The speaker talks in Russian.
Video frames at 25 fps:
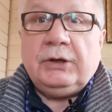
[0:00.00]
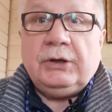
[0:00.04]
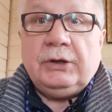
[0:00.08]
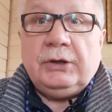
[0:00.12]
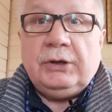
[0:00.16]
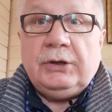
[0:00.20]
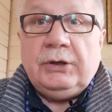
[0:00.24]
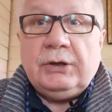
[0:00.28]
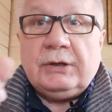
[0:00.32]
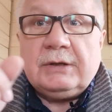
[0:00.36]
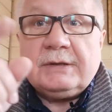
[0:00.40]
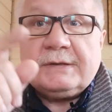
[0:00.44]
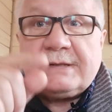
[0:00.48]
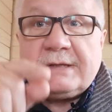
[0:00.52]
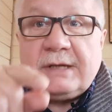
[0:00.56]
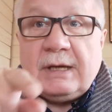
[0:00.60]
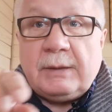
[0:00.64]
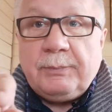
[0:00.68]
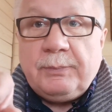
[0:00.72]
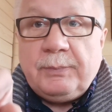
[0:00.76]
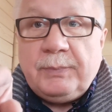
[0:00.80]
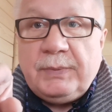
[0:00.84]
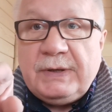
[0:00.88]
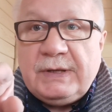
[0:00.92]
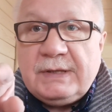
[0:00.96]
и их
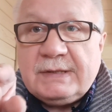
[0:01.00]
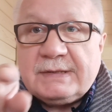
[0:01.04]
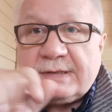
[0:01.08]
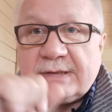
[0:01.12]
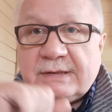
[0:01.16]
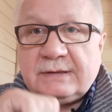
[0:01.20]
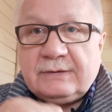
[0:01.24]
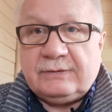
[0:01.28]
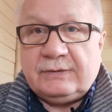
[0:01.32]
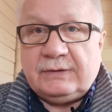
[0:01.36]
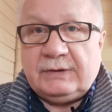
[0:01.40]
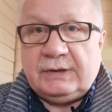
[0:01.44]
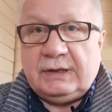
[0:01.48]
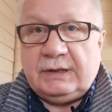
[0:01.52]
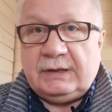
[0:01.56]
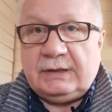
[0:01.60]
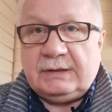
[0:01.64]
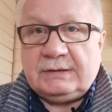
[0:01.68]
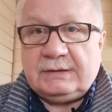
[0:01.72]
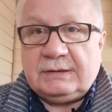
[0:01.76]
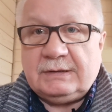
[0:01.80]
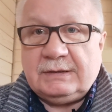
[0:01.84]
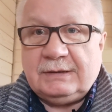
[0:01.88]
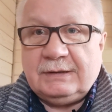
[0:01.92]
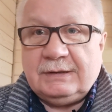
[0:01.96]

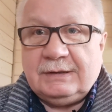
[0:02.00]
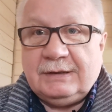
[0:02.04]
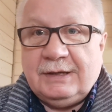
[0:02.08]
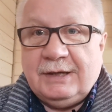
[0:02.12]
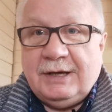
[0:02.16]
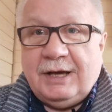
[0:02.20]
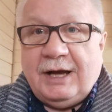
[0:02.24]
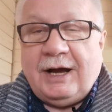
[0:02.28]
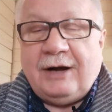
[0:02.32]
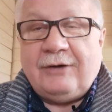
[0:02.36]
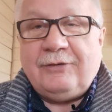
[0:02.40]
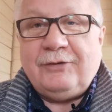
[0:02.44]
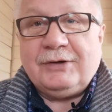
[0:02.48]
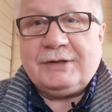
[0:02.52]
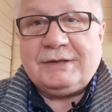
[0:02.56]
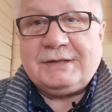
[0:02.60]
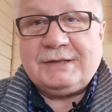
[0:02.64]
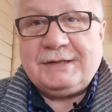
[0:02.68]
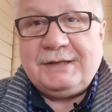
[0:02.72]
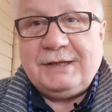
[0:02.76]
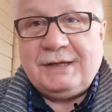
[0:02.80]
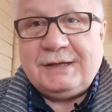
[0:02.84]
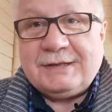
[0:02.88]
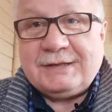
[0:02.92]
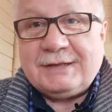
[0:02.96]
записываете. А вот
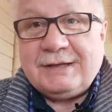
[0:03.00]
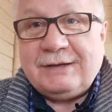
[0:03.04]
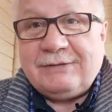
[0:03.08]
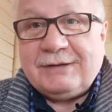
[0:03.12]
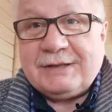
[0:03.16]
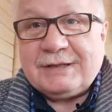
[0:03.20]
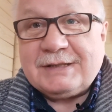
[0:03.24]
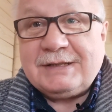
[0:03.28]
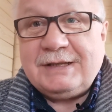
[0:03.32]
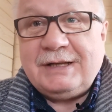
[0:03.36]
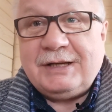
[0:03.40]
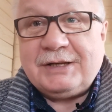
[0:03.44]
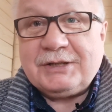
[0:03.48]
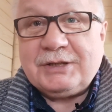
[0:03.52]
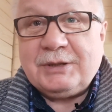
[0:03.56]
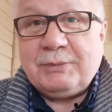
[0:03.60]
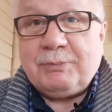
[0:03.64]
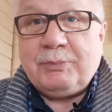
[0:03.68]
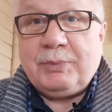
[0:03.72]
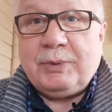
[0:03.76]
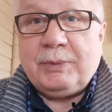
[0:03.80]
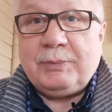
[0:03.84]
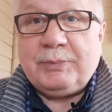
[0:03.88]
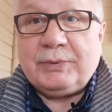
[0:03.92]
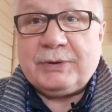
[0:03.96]
здесь я вас даже
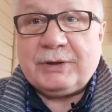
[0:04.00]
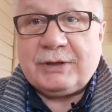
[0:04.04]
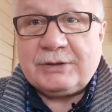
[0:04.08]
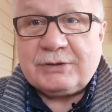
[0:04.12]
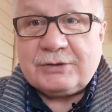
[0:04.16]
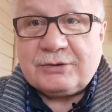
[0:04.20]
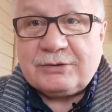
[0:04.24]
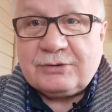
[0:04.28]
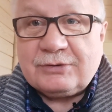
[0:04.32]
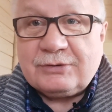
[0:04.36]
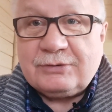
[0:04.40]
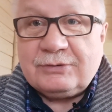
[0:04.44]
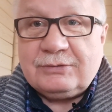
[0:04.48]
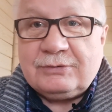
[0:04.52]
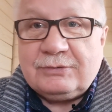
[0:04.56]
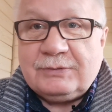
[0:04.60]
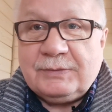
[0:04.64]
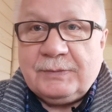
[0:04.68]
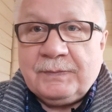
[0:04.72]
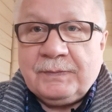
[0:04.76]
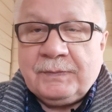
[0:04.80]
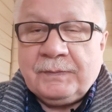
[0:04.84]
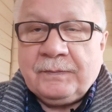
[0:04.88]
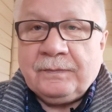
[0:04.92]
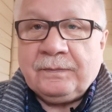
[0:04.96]
попрошу.
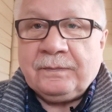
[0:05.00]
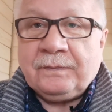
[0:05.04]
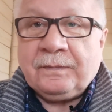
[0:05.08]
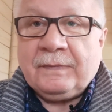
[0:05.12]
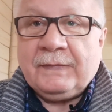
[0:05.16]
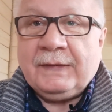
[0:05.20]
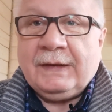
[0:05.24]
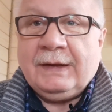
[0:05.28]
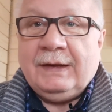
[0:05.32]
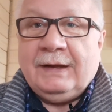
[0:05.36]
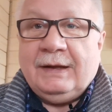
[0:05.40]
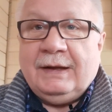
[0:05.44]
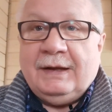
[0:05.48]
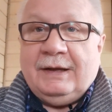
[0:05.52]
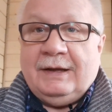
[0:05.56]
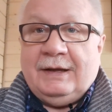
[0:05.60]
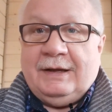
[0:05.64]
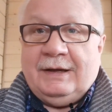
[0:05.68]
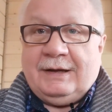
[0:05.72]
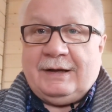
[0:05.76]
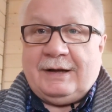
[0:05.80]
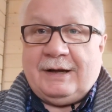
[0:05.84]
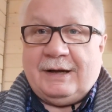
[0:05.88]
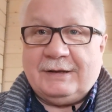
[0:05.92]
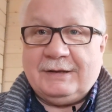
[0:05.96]

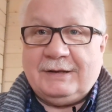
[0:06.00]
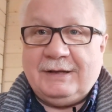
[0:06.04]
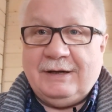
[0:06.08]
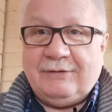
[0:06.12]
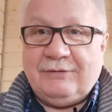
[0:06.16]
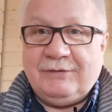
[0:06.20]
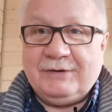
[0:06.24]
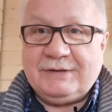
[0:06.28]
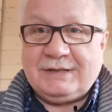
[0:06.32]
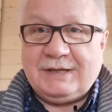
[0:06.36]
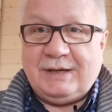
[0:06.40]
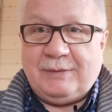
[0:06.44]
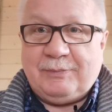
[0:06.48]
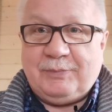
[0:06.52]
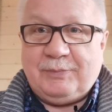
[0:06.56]
Когда вы